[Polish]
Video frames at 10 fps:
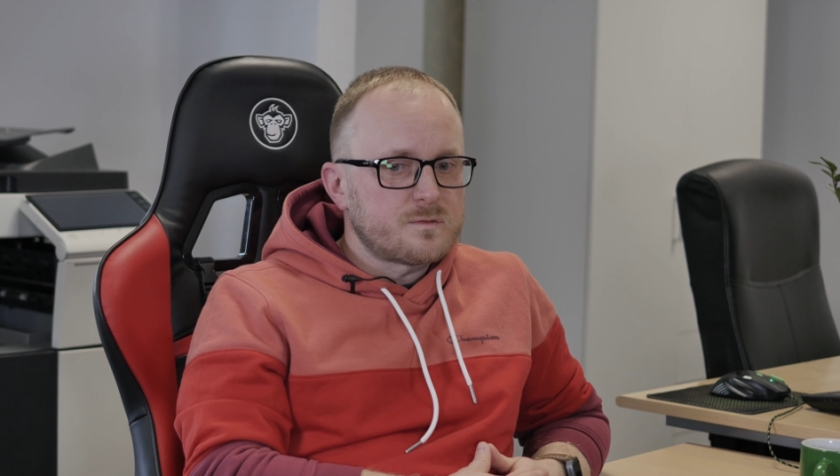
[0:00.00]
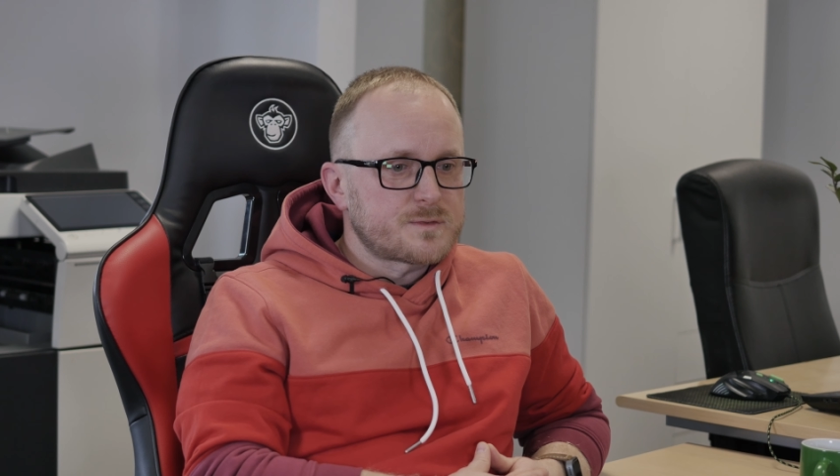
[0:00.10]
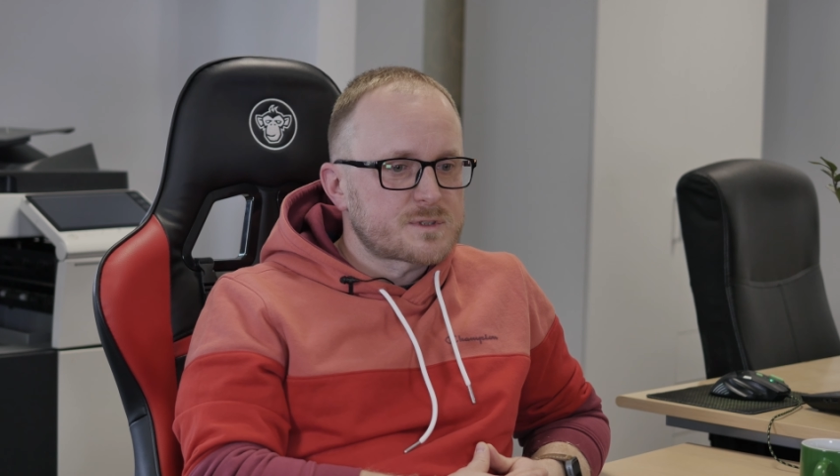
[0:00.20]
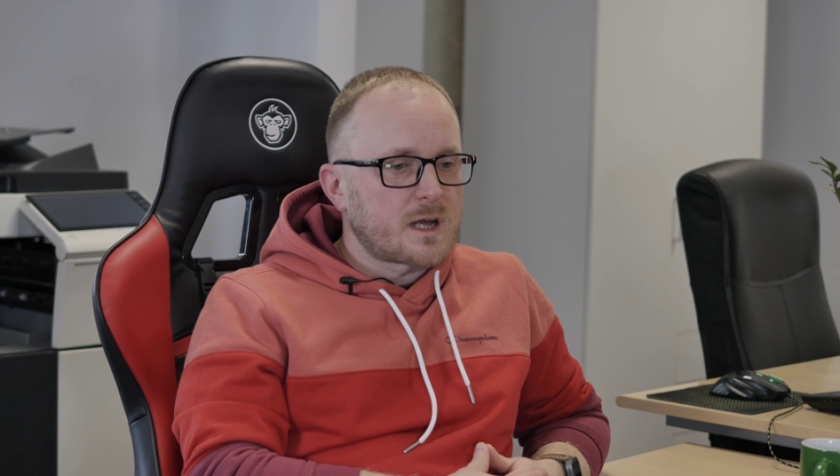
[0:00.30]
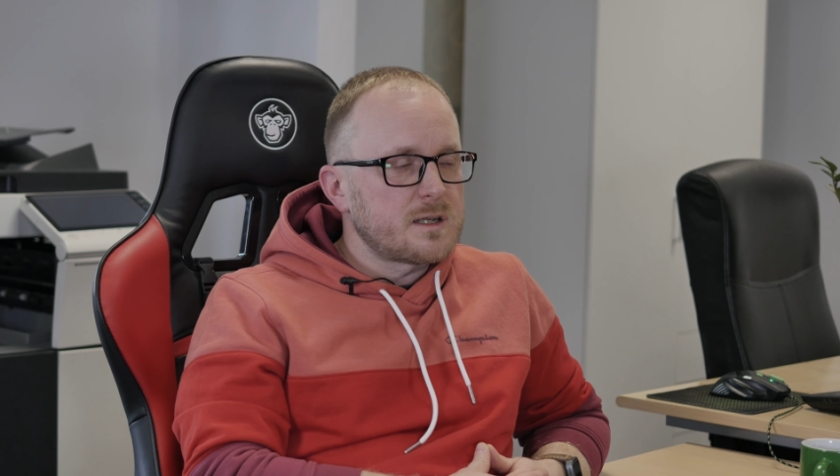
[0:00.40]
w
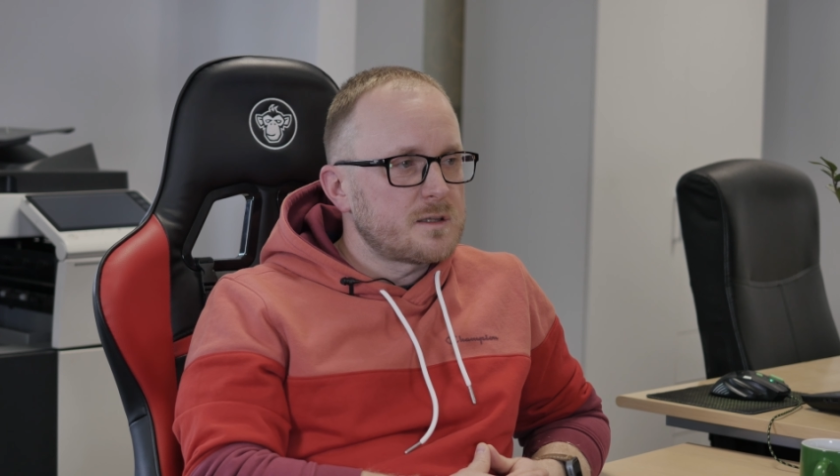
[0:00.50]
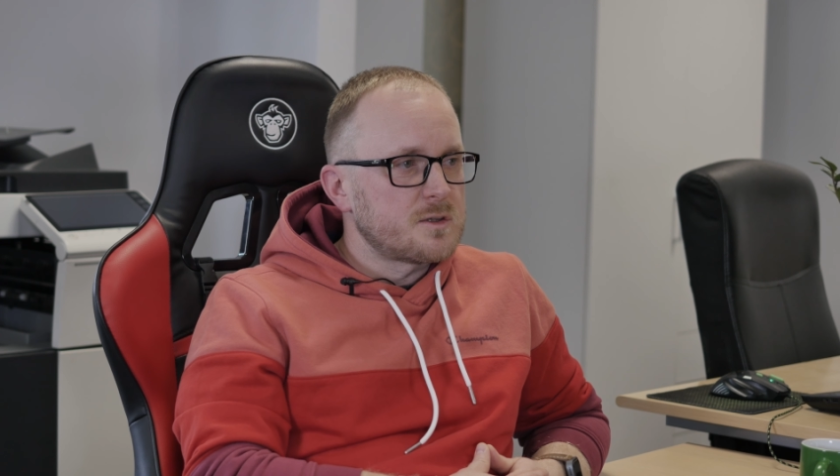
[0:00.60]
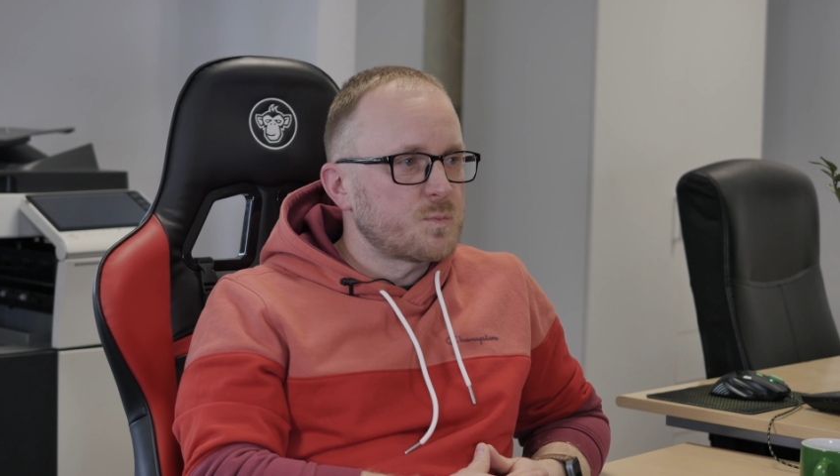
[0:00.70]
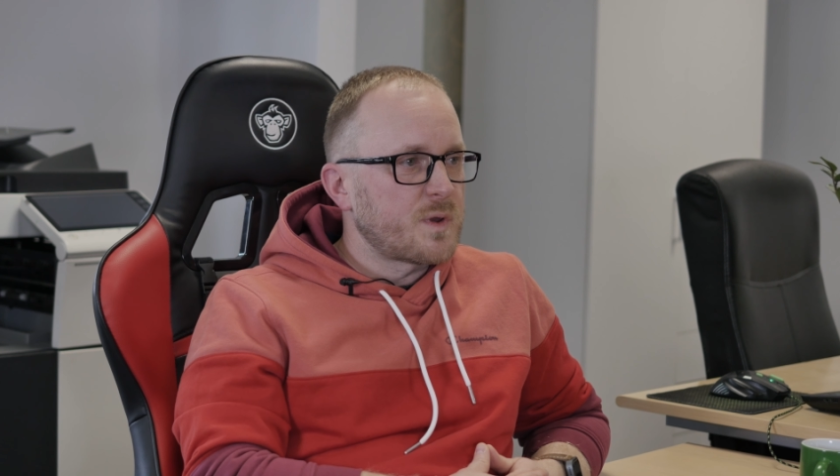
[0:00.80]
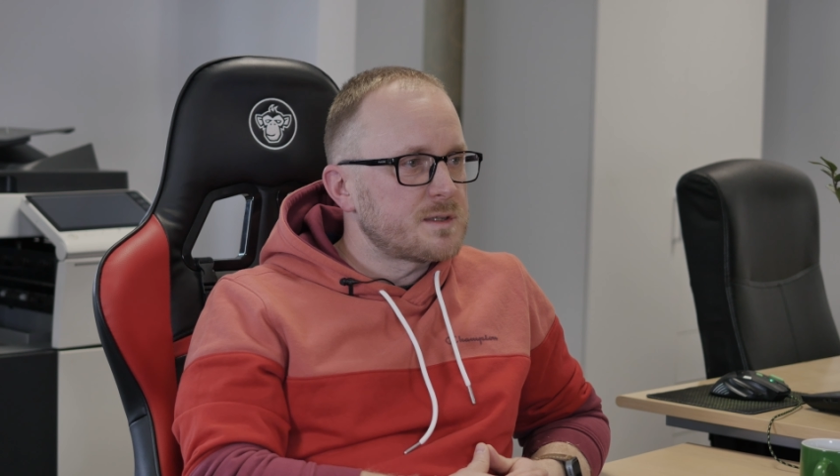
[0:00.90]
skali 1
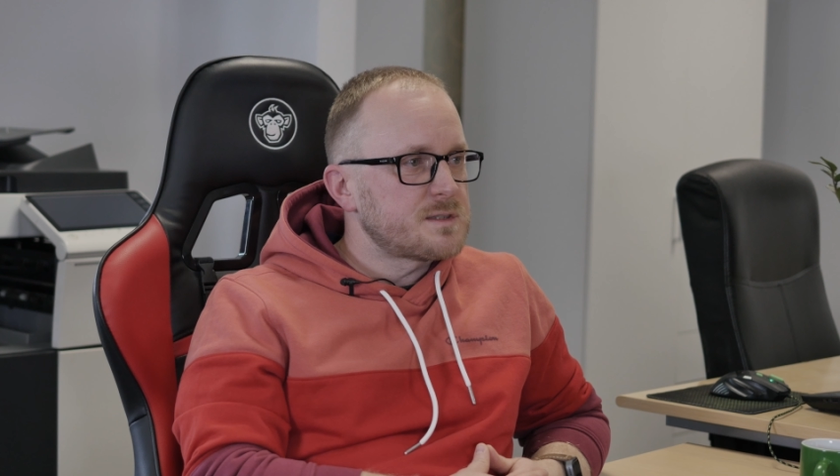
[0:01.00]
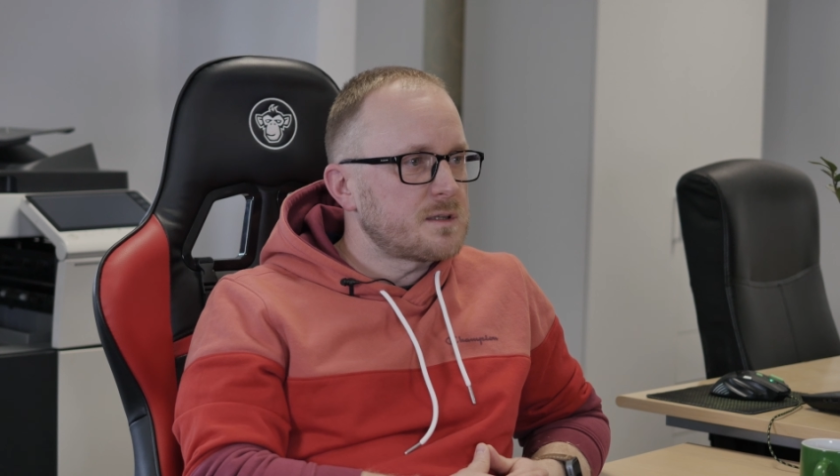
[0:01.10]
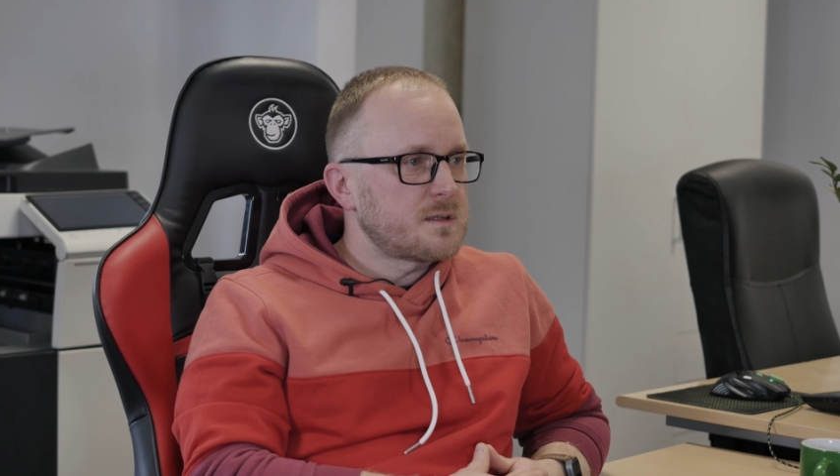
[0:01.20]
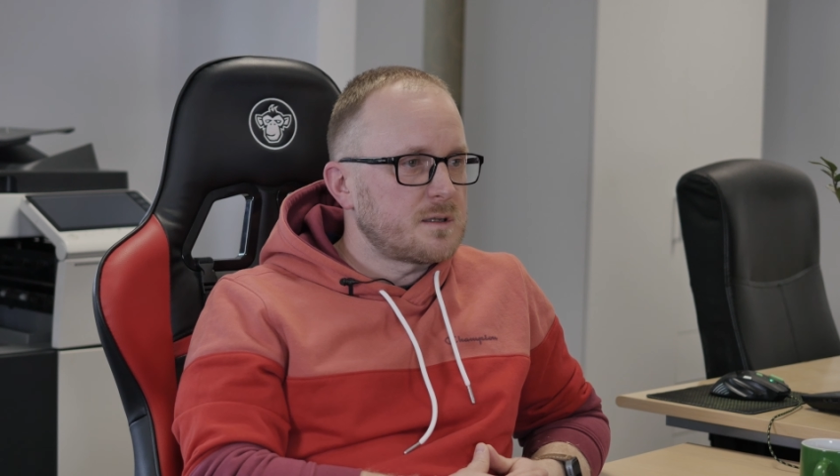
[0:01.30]
do 500,